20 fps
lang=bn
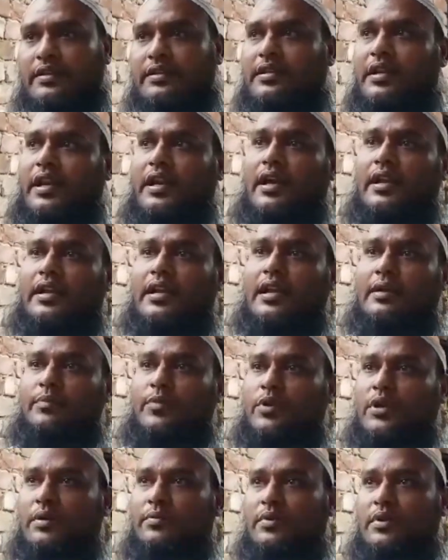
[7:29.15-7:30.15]
সেখানে
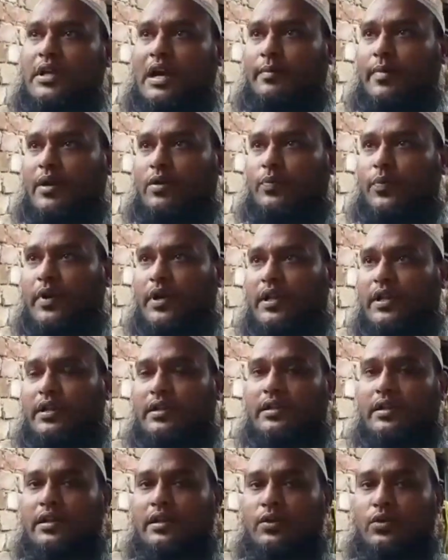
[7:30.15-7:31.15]
মোটামুটি আমার উপরে
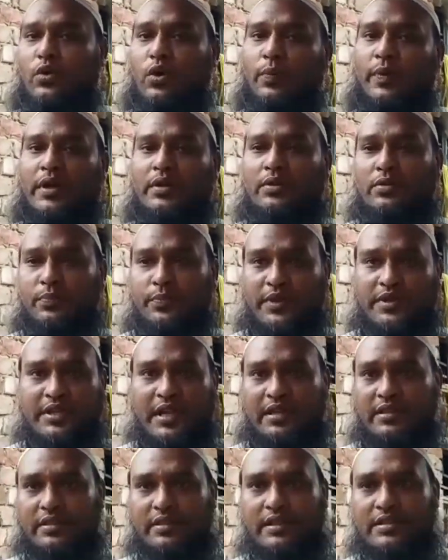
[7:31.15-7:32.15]
খুব একটু
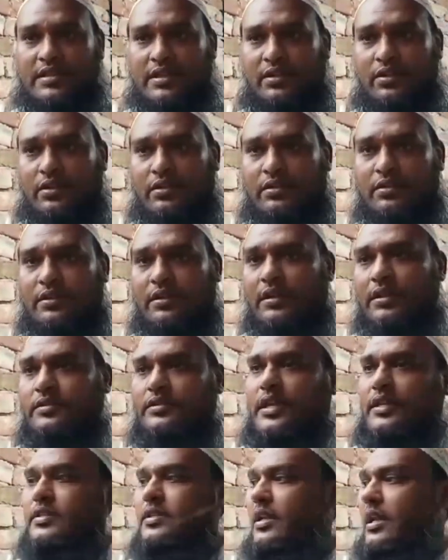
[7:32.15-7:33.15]
প্রেশার দিয়েছিল
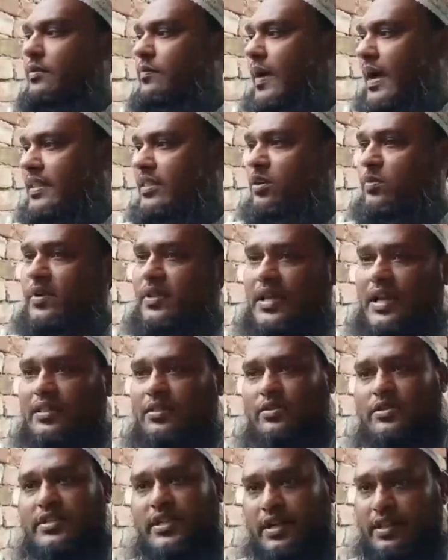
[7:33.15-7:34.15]
যার জন্য আমি ভাইদের উপর
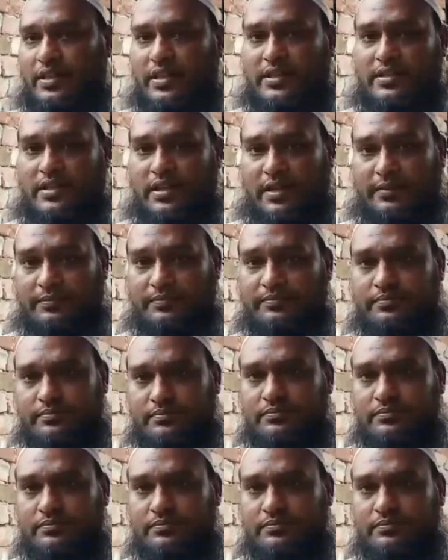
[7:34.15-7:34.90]
দায়িত্ব ছেড়ে দিয়েছিলাম